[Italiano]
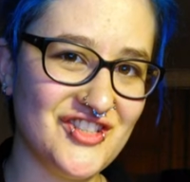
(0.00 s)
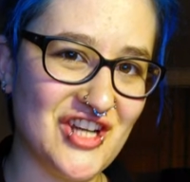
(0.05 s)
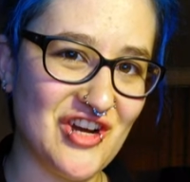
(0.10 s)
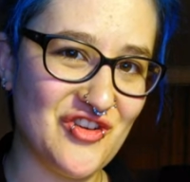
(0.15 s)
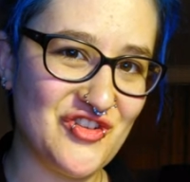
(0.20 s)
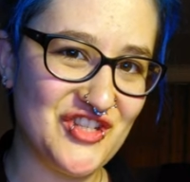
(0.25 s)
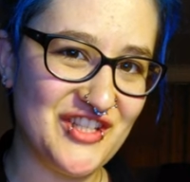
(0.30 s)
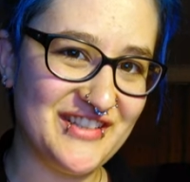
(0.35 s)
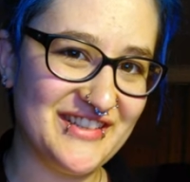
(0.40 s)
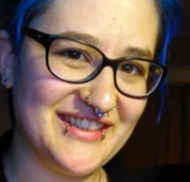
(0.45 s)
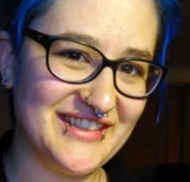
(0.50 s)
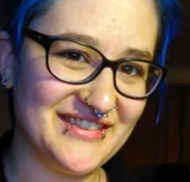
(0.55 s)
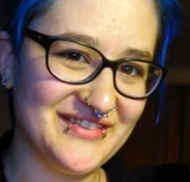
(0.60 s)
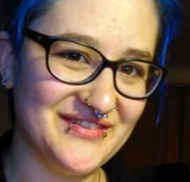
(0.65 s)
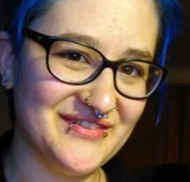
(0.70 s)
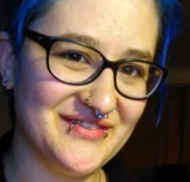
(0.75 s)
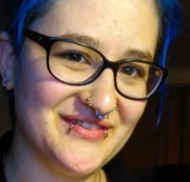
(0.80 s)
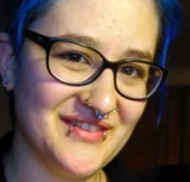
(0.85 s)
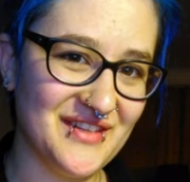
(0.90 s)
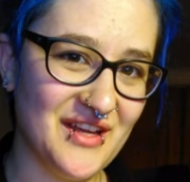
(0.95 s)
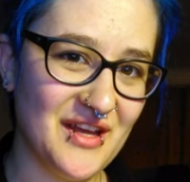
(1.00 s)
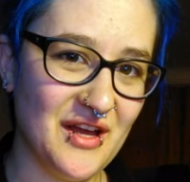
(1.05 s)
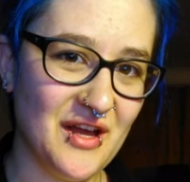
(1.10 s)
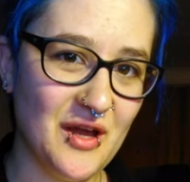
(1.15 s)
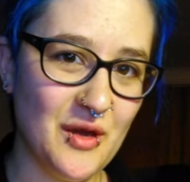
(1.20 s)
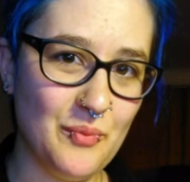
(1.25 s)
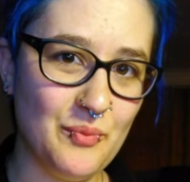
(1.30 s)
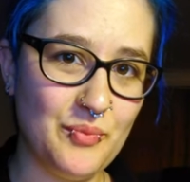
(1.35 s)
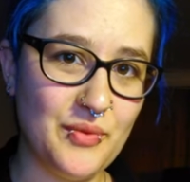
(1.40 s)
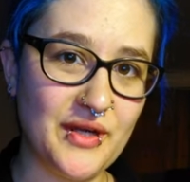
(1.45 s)
Ciao gente!
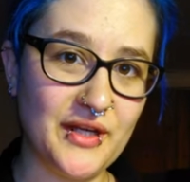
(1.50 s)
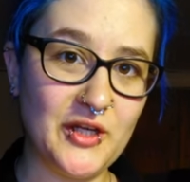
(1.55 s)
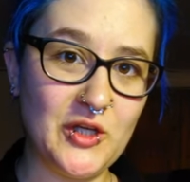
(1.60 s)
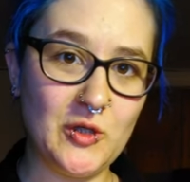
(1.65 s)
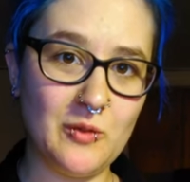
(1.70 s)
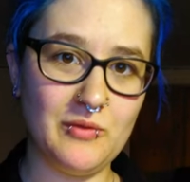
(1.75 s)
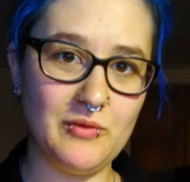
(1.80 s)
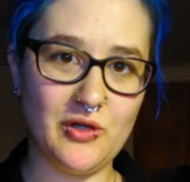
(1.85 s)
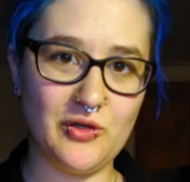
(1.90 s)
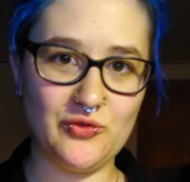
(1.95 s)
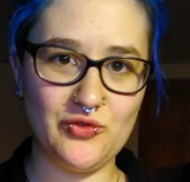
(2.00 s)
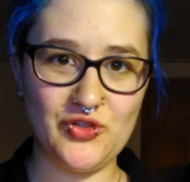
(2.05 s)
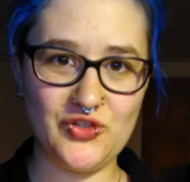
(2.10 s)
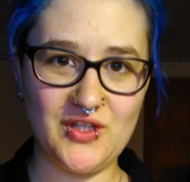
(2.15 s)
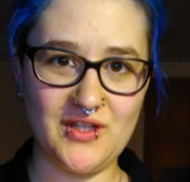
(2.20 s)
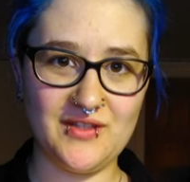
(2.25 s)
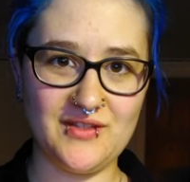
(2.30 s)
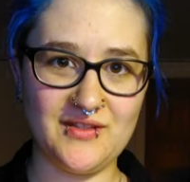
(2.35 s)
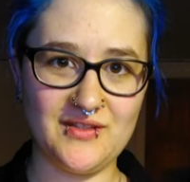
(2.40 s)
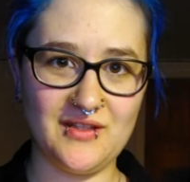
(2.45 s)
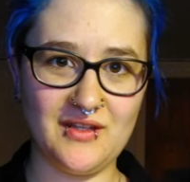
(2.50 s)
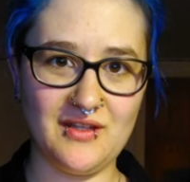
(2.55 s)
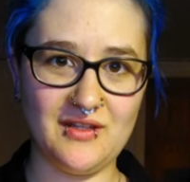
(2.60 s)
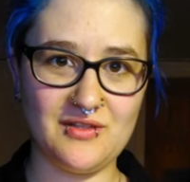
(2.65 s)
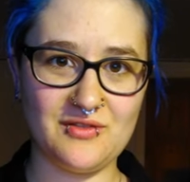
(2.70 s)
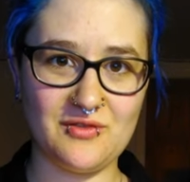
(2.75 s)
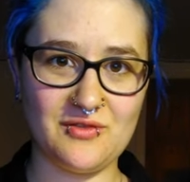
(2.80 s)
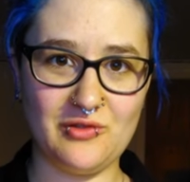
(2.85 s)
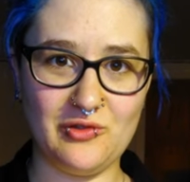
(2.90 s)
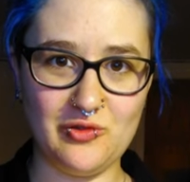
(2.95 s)
Per chi non mi
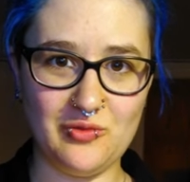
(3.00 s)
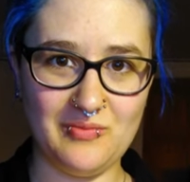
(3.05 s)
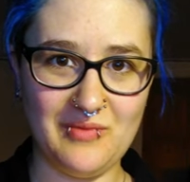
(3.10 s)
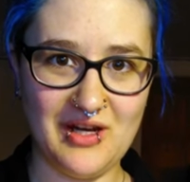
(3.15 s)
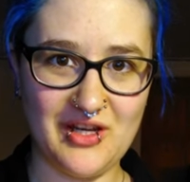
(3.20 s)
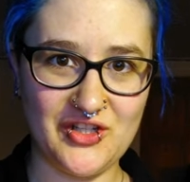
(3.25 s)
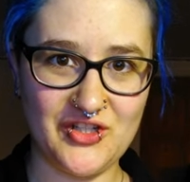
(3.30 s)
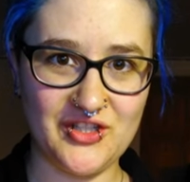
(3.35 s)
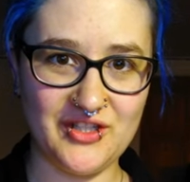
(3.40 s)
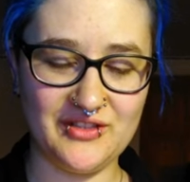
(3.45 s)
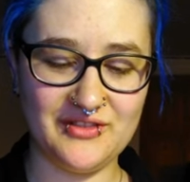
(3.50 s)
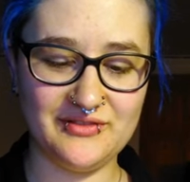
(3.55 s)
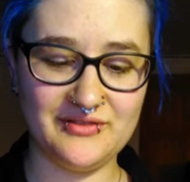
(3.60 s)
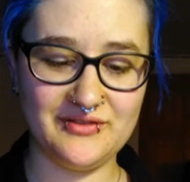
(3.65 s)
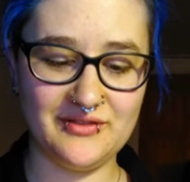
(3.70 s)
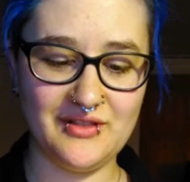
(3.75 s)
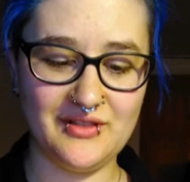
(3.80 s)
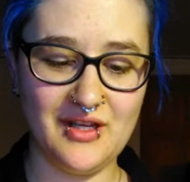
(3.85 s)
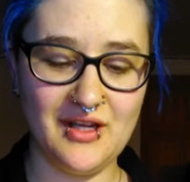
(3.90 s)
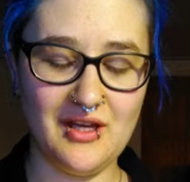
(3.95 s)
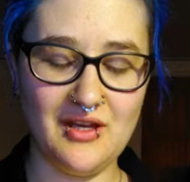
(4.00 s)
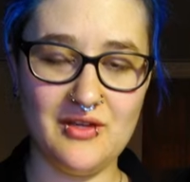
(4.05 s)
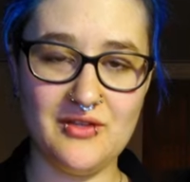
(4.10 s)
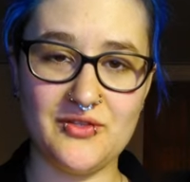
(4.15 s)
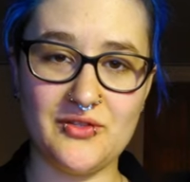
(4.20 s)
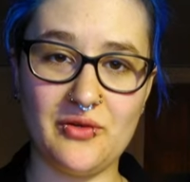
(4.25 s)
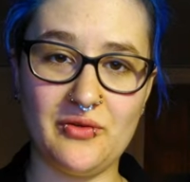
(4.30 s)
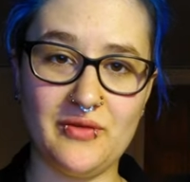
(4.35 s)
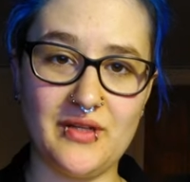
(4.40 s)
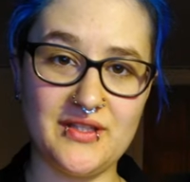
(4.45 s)
conoscesse, sono Lou Martian,
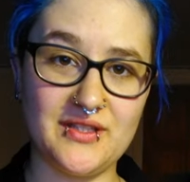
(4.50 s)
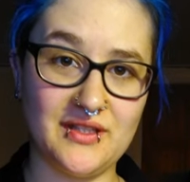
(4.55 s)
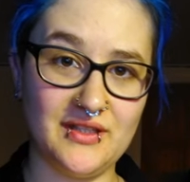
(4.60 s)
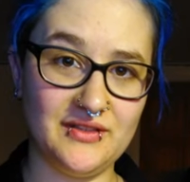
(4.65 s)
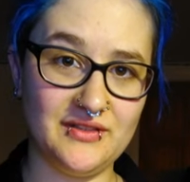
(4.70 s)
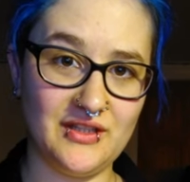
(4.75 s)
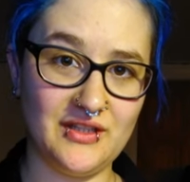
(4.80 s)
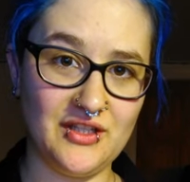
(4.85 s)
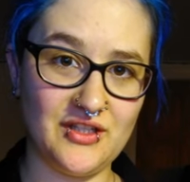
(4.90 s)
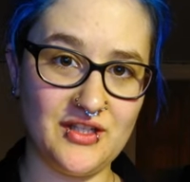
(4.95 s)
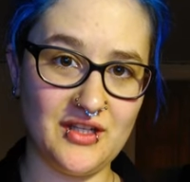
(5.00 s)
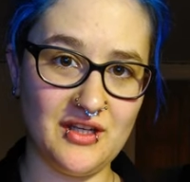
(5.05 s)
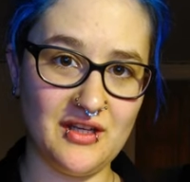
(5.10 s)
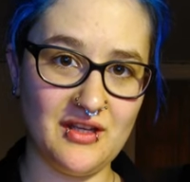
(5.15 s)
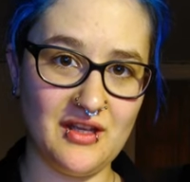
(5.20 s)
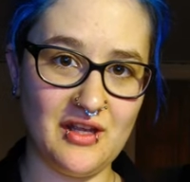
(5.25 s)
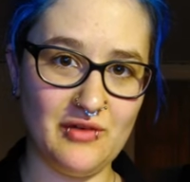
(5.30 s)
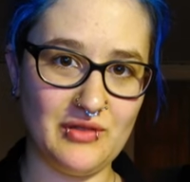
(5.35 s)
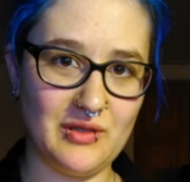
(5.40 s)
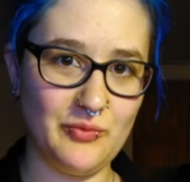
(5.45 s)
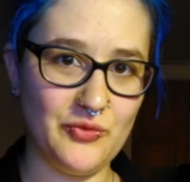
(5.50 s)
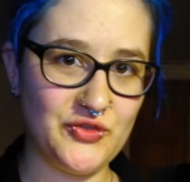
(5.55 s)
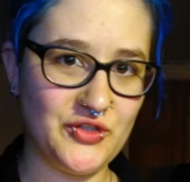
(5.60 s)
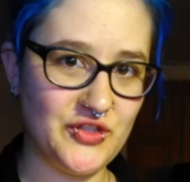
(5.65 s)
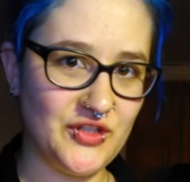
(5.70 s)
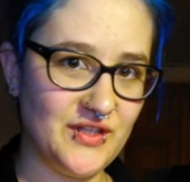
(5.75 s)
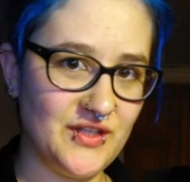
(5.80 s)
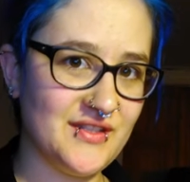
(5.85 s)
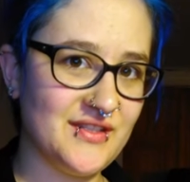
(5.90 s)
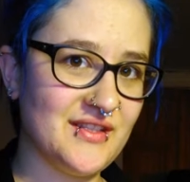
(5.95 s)
sono una scrittrice e una
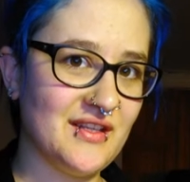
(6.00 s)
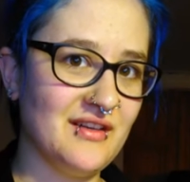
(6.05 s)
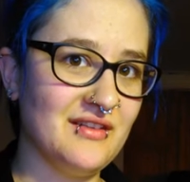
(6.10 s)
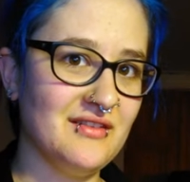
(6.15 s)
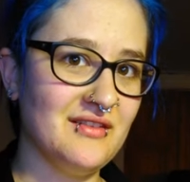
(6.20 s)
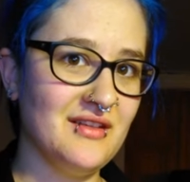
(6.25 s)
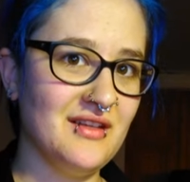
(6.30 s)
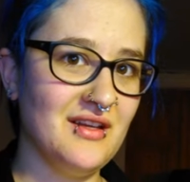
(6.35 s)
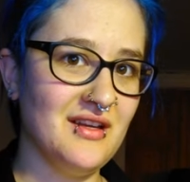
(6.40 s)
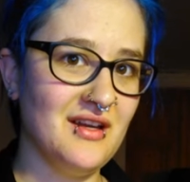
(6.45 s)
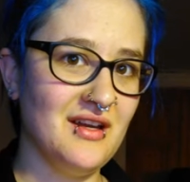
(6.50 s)
musicista,